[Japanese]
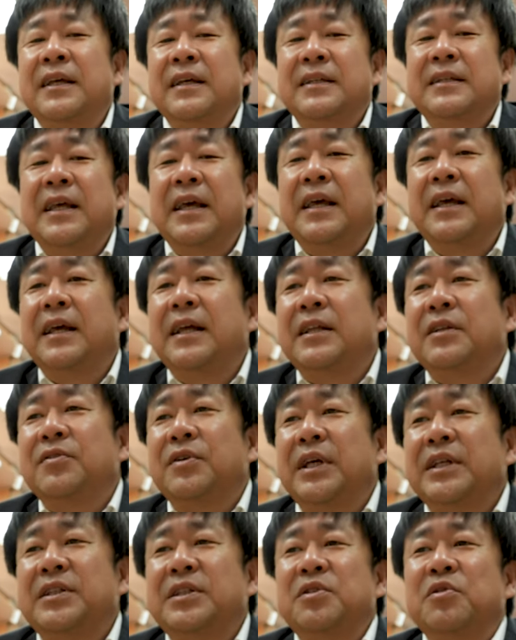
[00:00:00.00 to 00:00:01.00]
で、えっ、
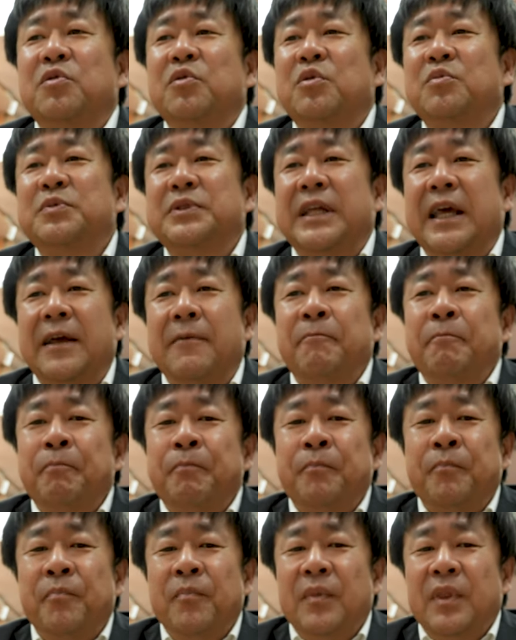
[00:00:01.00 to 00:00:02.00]
と、駅のホームで、
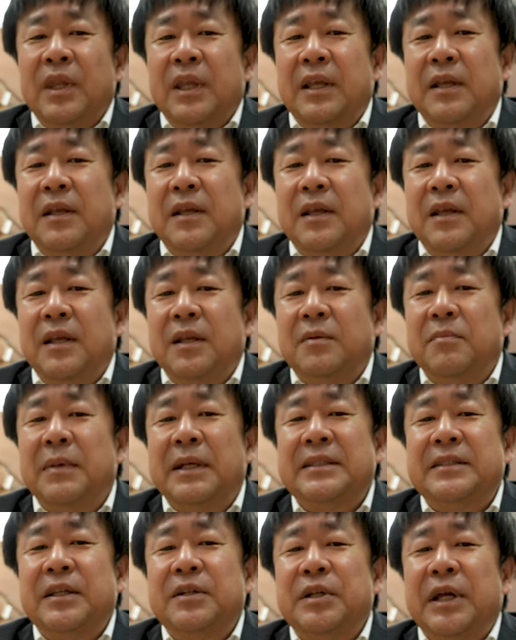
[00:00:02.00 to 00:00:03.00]
え
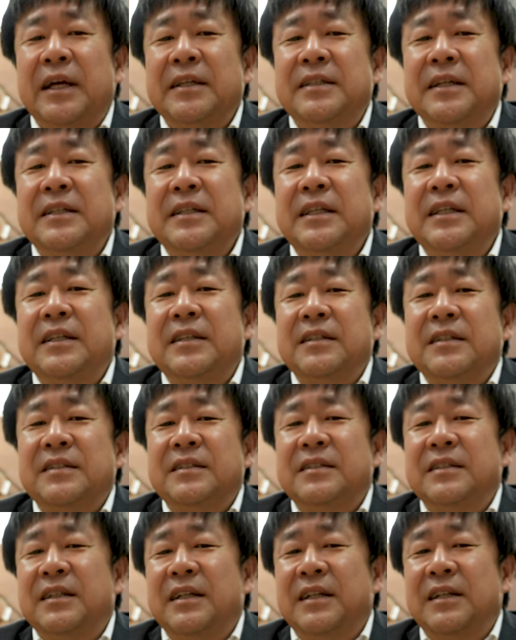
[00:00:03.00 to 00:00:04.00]
待ってる間に、
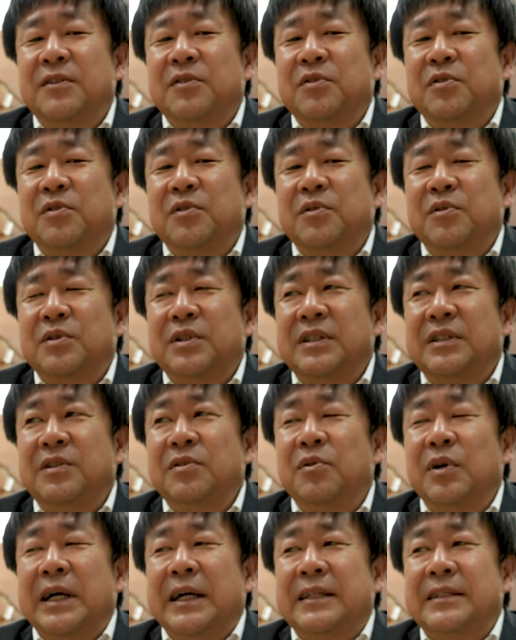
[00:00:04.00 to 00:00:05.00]
あの、
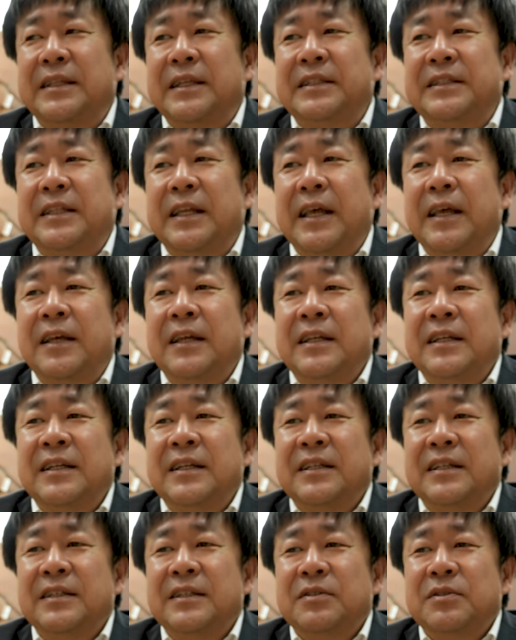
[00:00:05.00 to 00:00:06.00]
気温上がってきて、
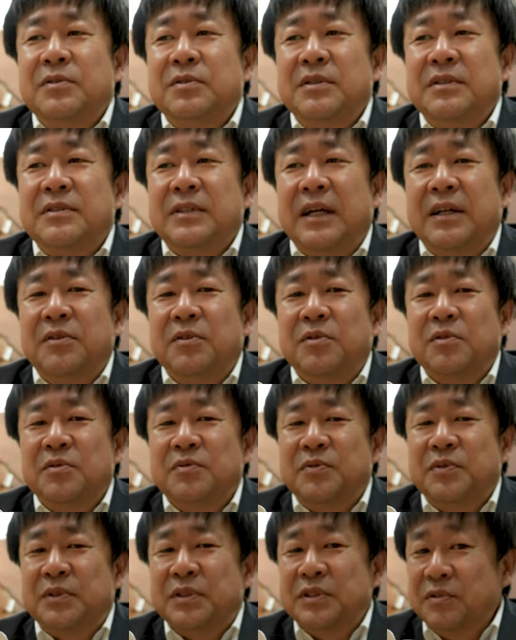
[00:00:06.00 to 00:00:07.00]
あの、
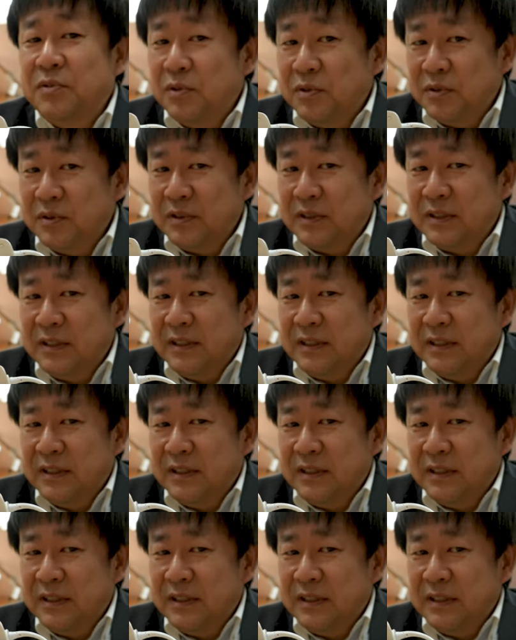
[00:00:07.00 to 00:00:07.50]
普通の